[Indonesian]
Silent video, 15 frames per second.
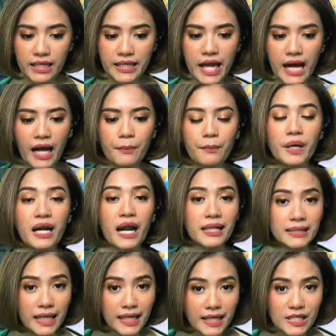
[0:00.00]
ini akan
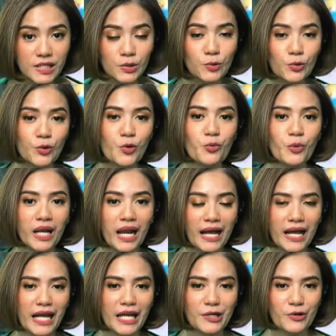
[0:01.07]
merata di seluruh
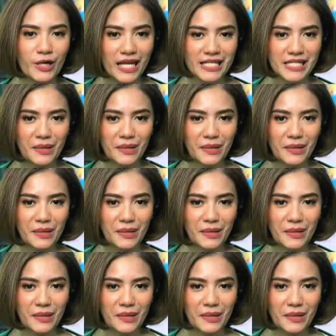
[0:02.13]
wilayah Indonesia.